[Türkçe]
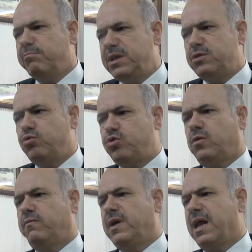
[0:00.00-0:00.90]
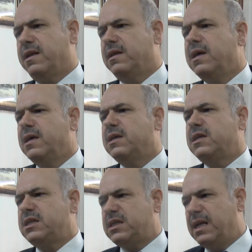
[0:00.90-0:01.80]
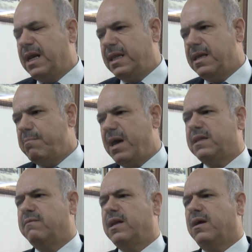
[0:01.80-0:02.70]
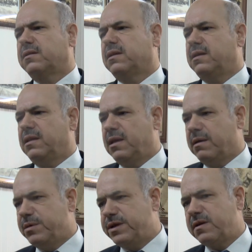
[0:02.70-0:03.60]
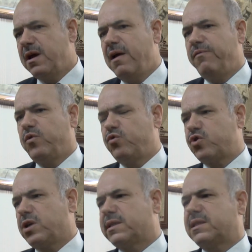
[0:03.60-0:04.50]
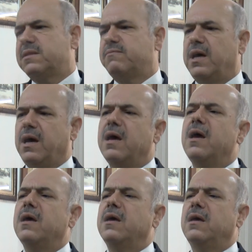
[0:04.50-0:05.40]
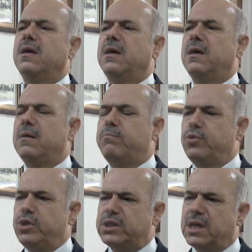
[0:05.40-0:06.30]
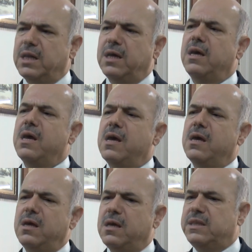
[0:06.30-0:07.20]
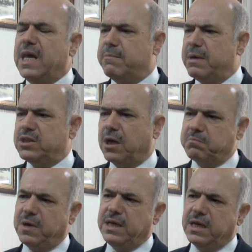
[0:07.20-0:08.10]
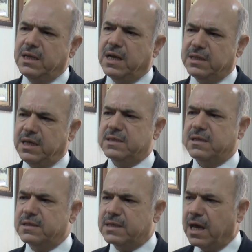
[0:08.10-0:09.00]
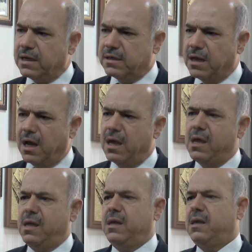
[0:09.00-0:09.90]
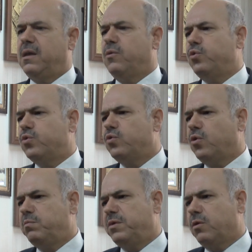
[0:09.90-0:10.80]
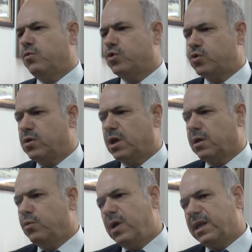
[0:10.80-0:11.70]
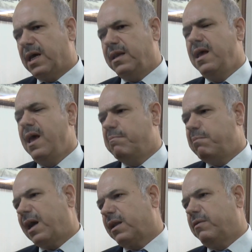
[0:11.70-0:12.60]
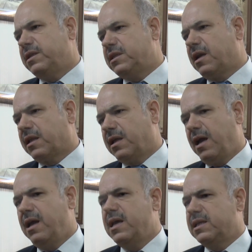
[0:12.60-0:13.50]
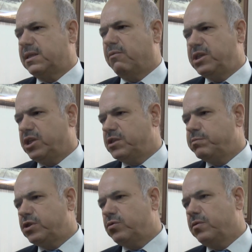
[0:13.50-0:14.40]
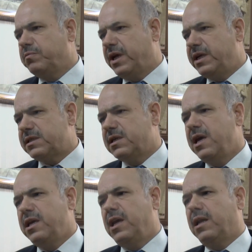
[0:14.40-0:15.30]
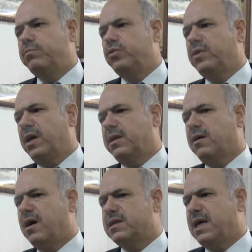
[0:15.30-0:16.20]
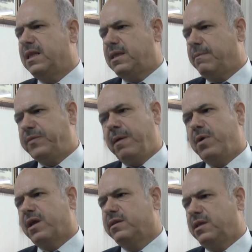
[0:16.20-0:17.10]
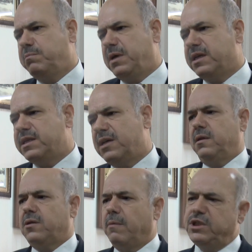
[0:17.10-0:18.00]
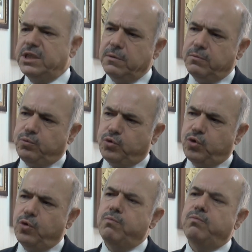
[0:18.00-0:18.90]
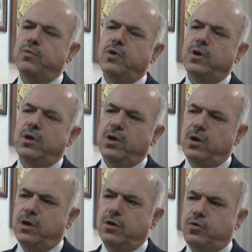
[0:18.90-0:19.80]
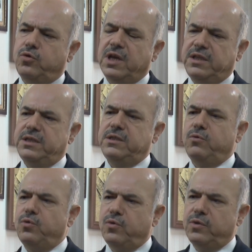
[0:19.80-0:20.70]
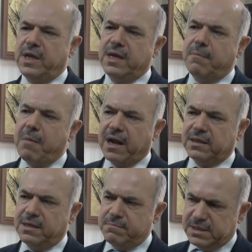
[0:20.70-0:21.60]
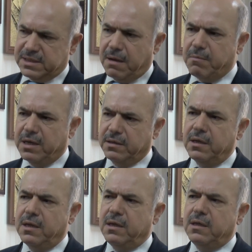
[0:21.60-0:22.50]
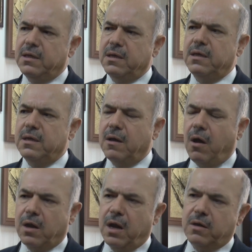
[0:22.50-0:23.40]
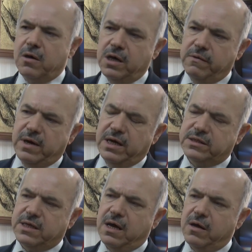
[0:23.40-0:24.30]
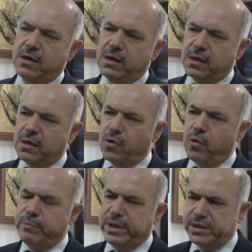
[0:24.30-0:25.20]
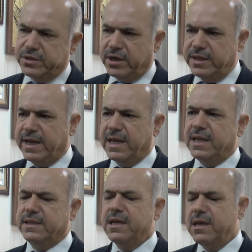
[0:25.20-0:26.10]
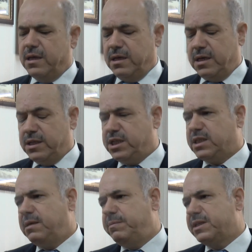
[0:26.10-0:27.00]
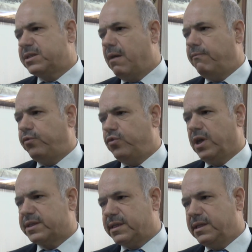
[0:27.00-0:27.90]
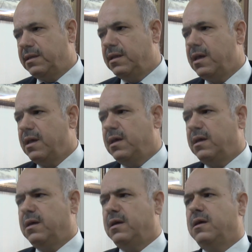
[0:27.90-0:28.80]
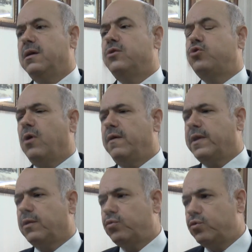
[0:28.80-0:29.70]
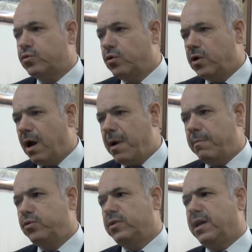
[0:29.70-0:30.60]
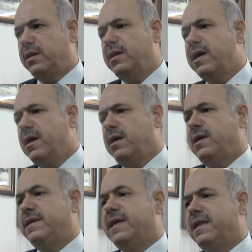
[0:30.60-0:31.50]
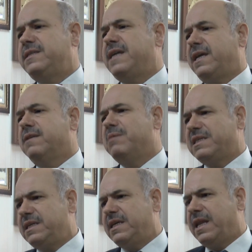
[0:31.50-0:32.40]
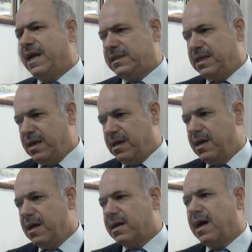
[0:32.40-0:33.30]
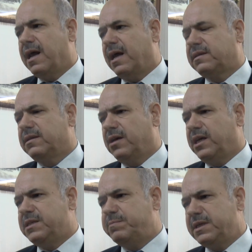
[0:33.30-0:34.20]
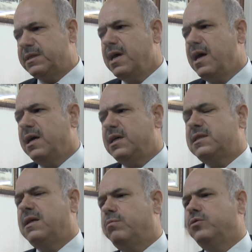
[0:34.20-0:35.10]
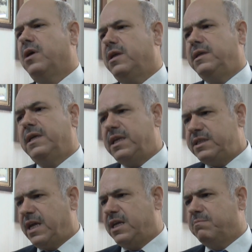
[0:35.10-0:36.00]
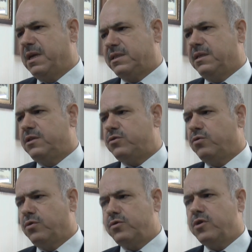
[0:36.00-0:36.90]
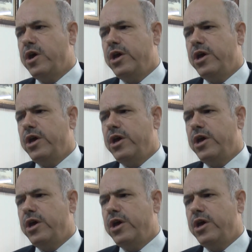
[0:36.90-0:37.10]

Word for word: Biz düşük veren kişilere de merdiven altı dediğimiz ruhsatsız ve e, bu işleri e, derme çatma yerlerde insan sağlığına e, uygun olmayan koşullarda üreten baklavacılara da savaş açmış durumdayız. Yani bunları da Gaziantep'te barındırmayacağız. E, tabii şimdi tüm e, tüketici ürünlerine baktığımız zaman e, Aralık ayı ve işte e, 11. ayda gelen e, ciddi bir zam furyasının e, şu anda durduğunu ama bunların e, geri çekilmesi gerektiği kanaatindeyiz biz. Hızla bunların geri çekilmesini istiyoruz.